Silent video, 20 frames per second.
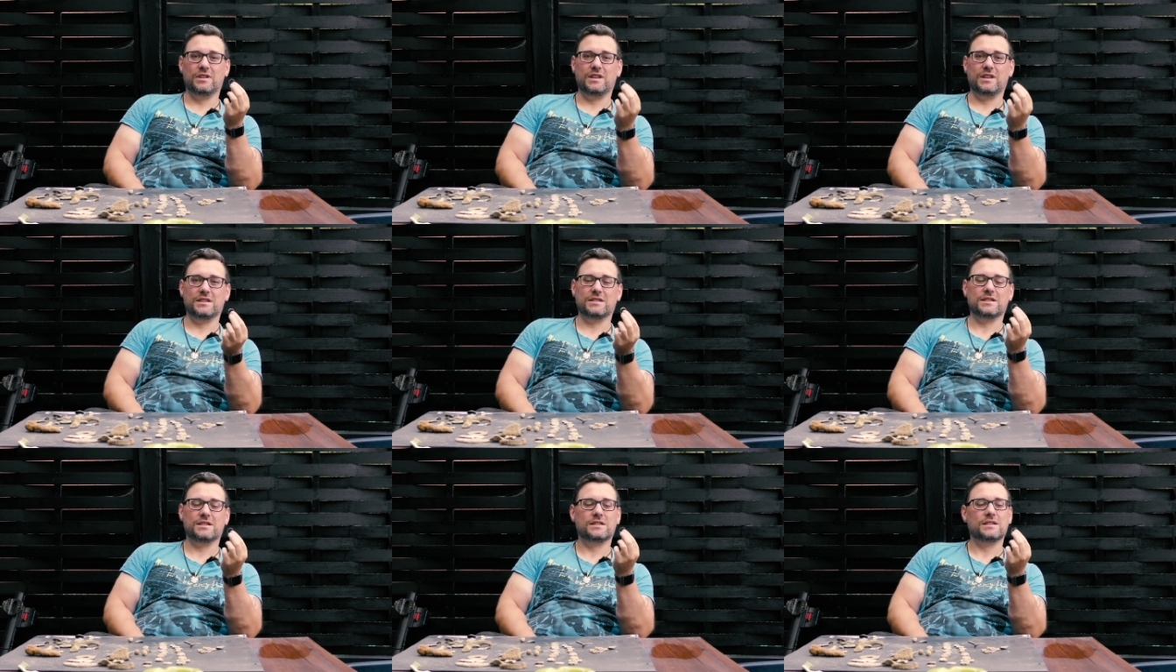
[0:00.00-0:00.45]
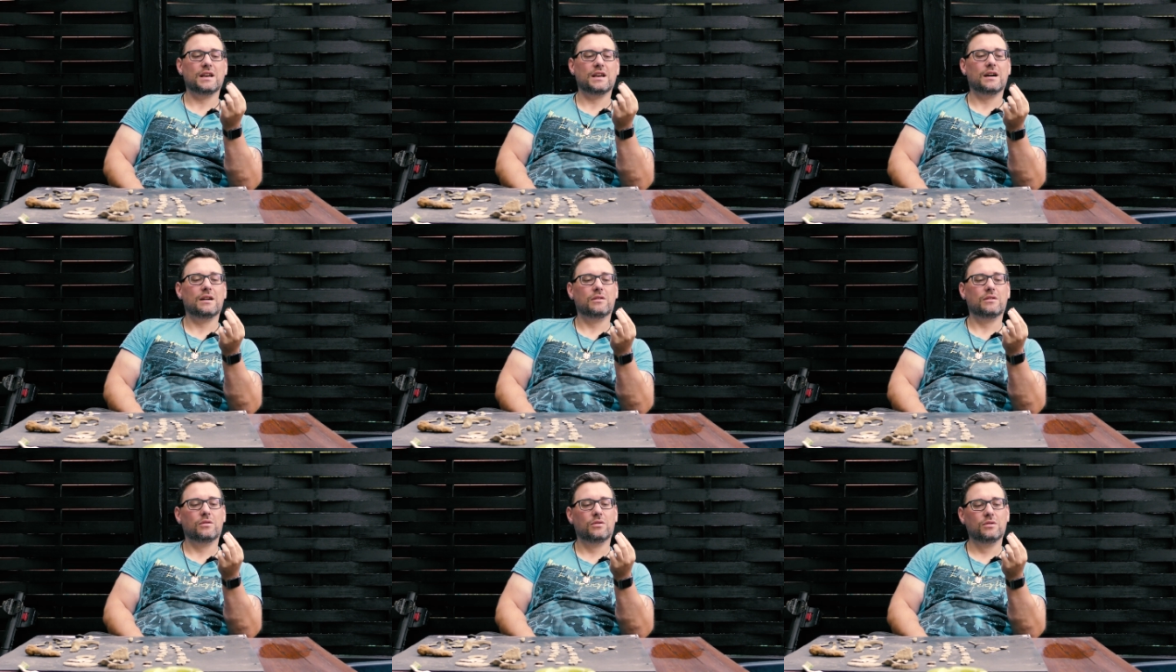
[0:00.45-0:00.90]
dieses
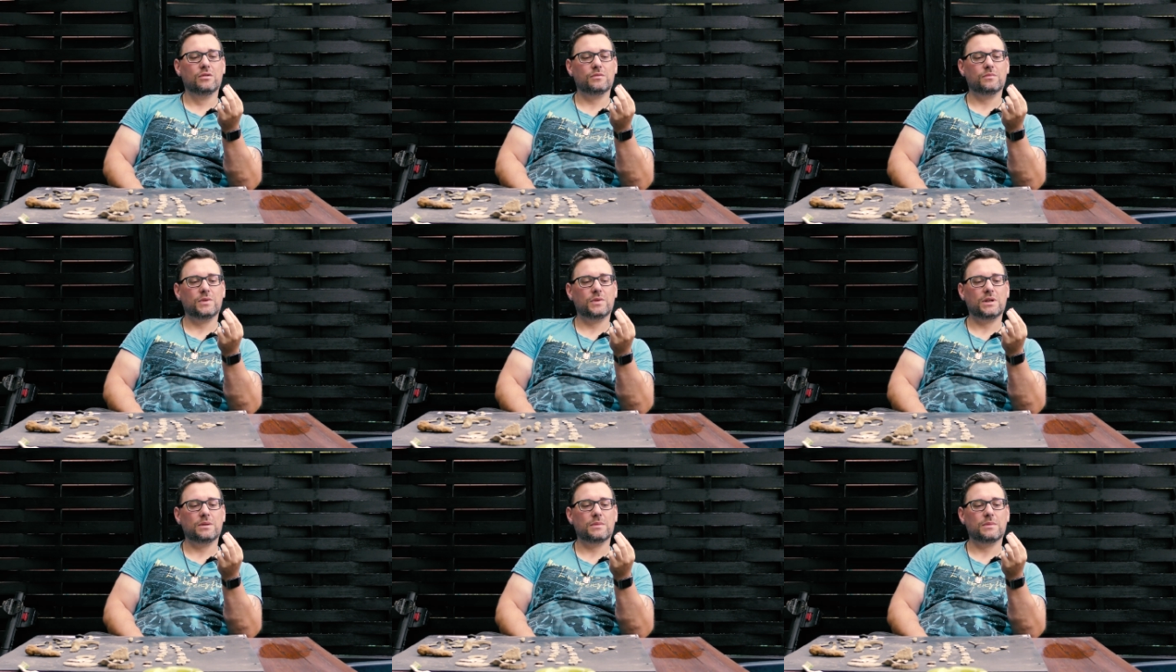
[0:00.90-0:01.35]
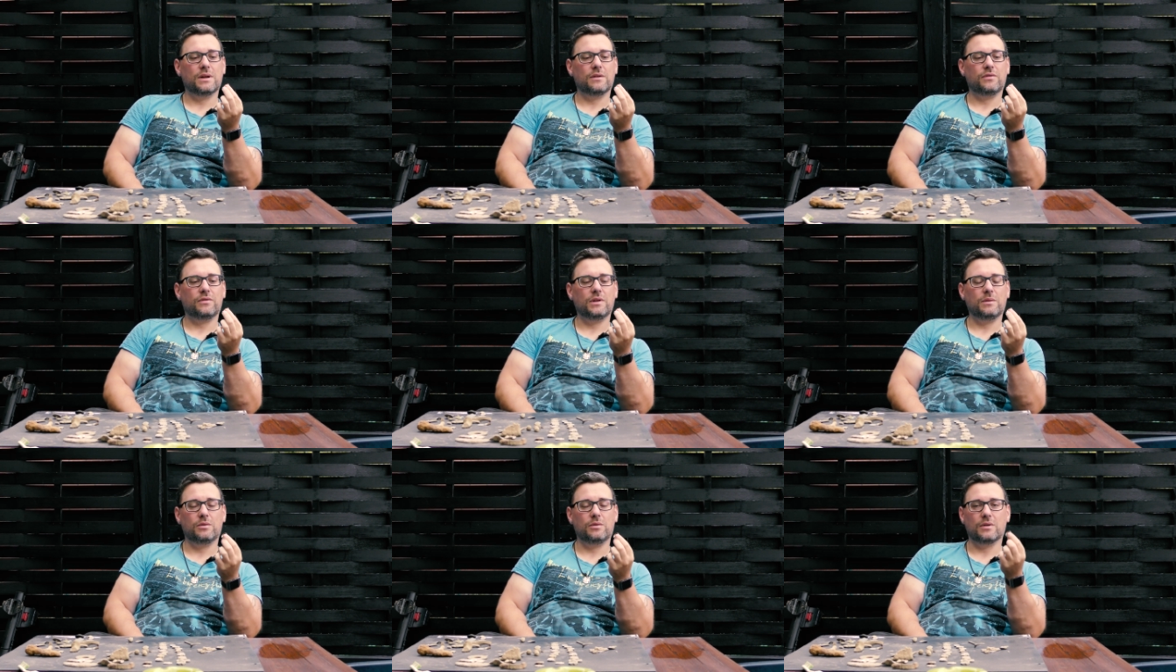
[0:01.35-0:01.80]
Jahr und mit dem
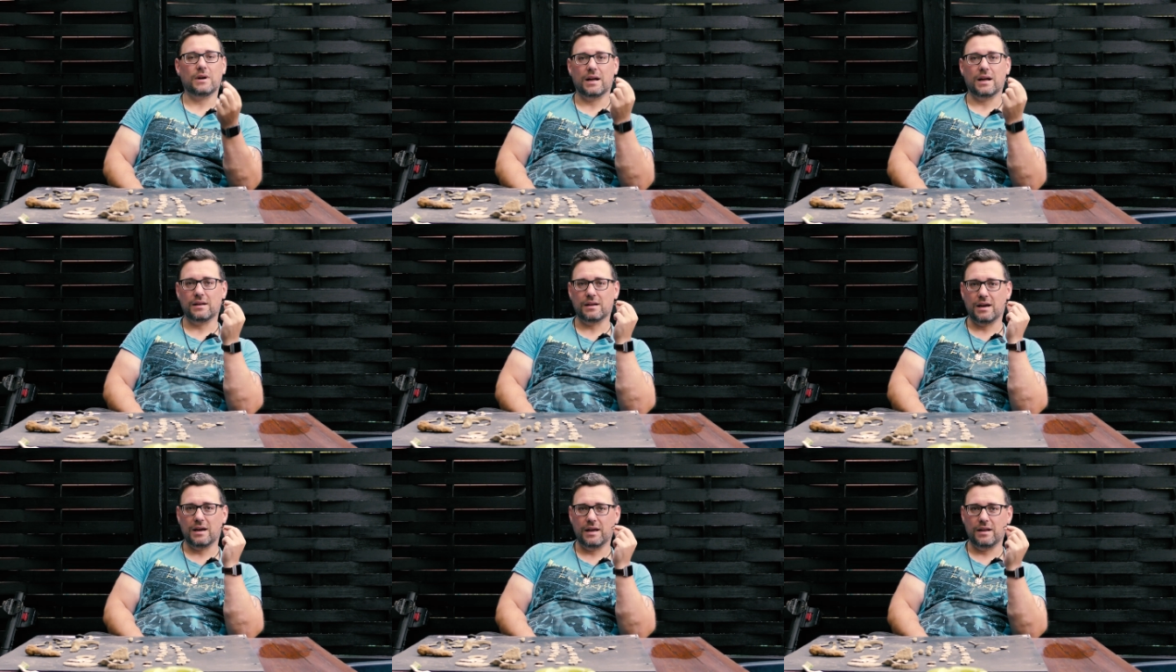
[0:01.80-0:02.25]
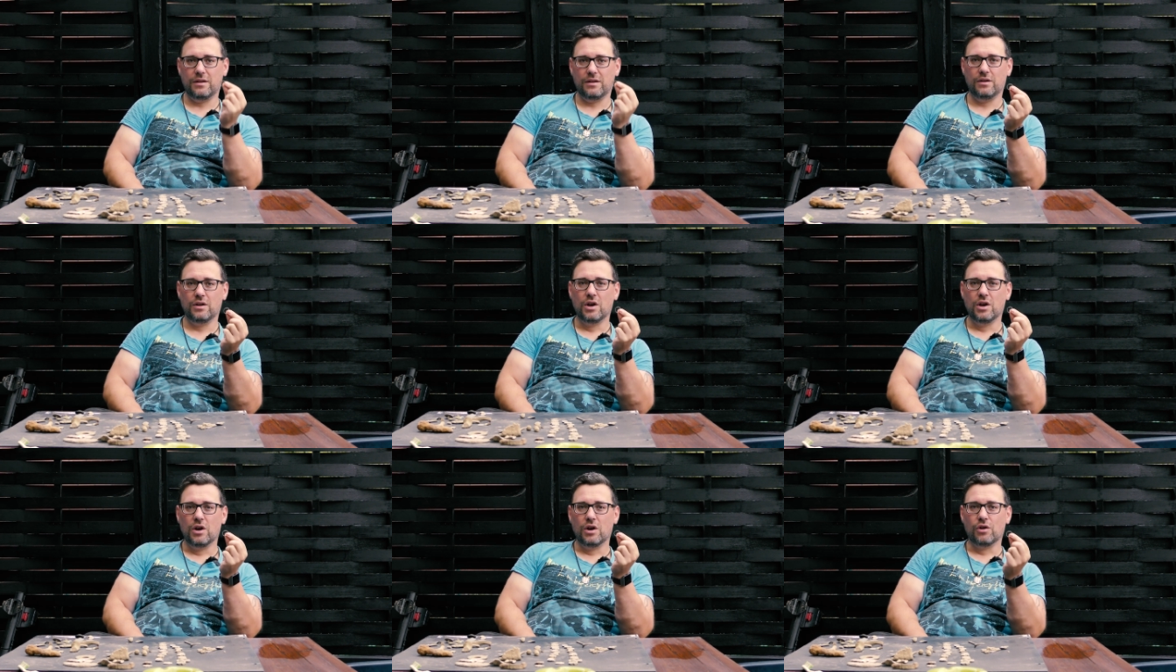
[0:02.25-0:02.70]
Amphibio hat
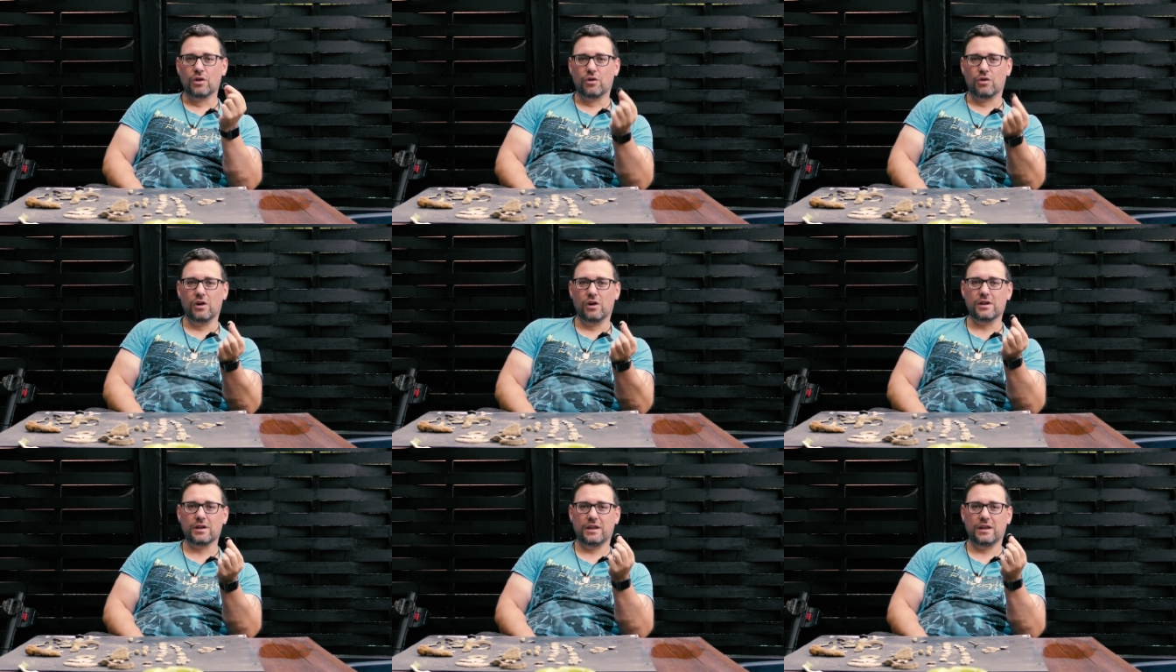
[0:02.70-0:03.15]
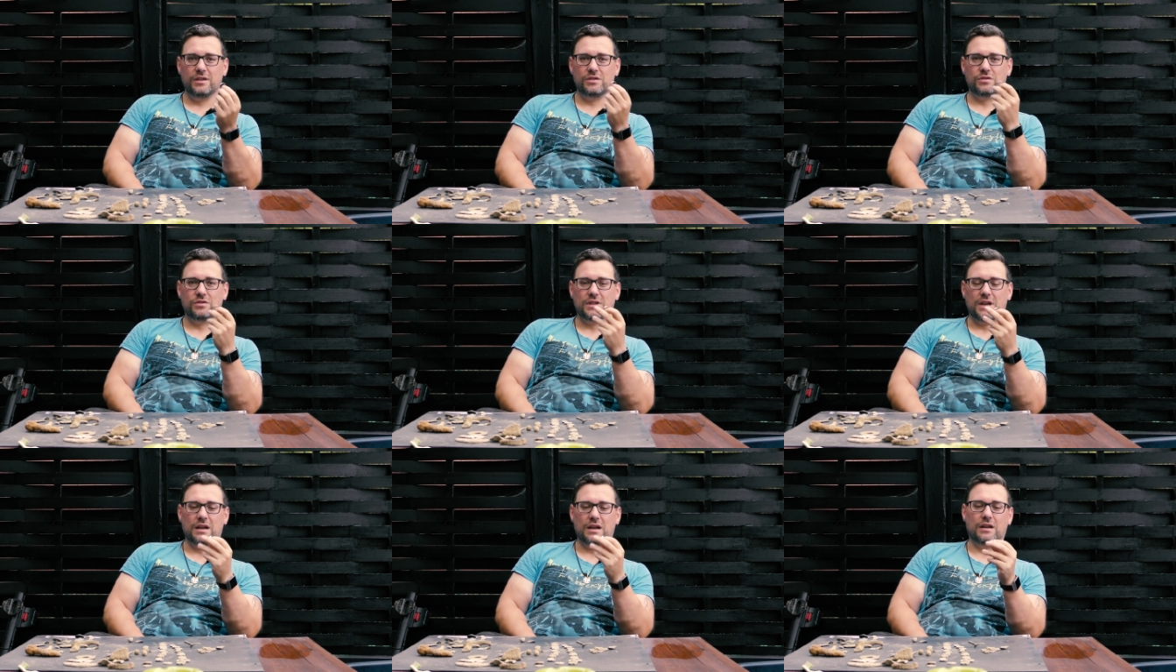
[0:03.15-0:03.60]
einen Goldring
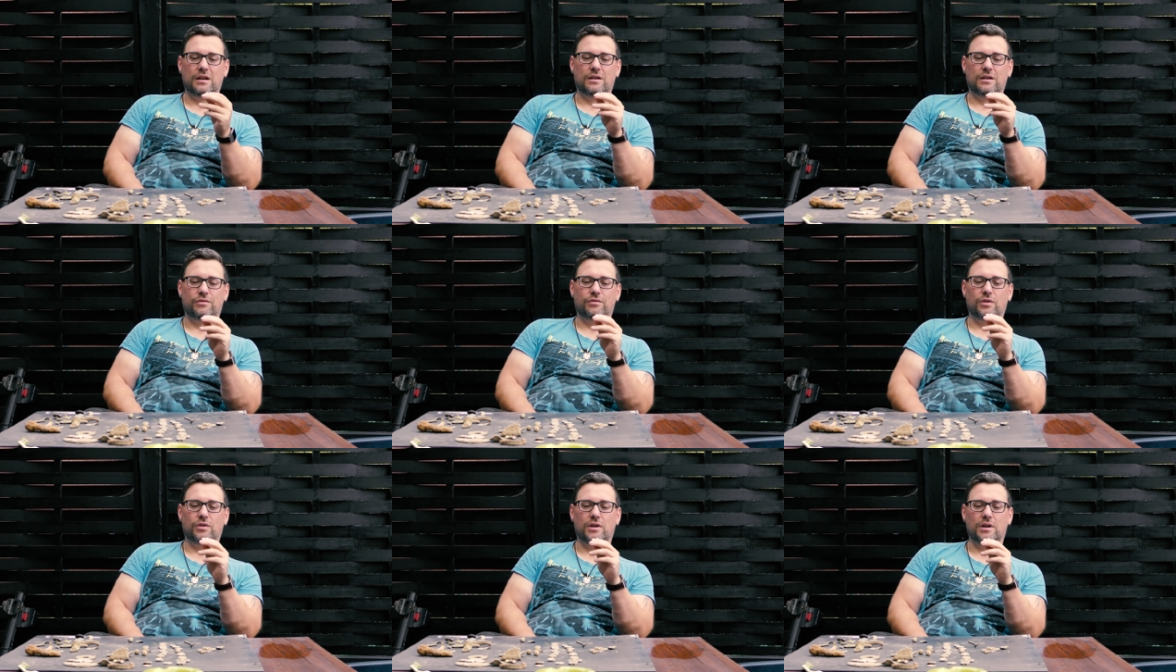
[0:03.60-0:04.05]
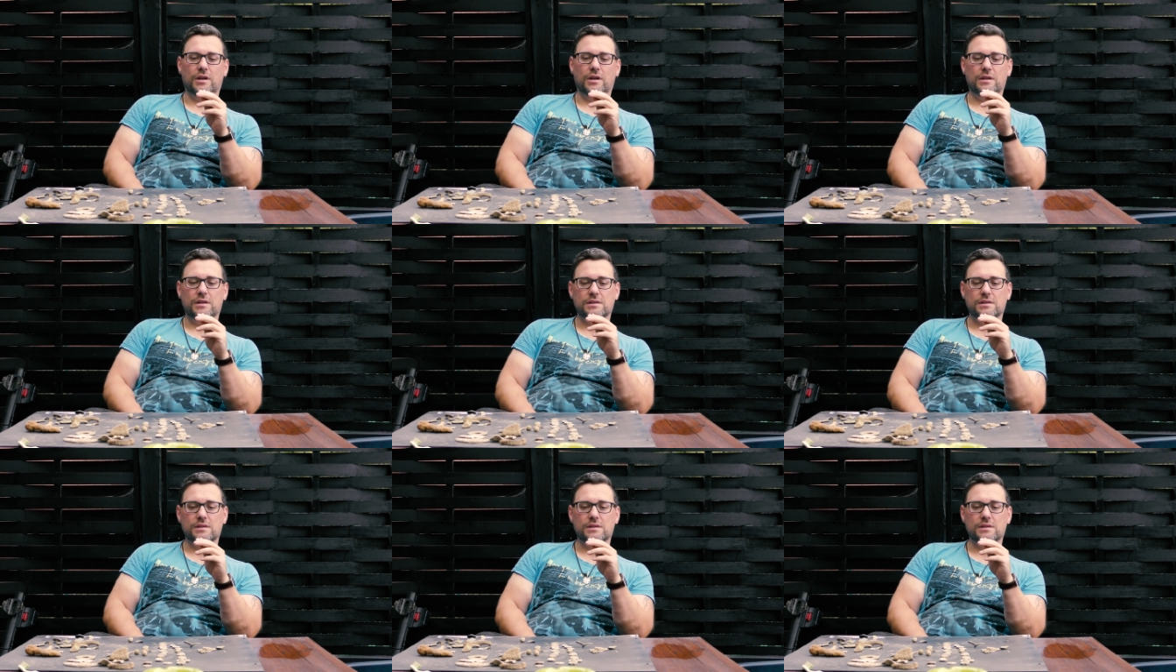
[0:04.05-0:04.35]
zutage gefördert.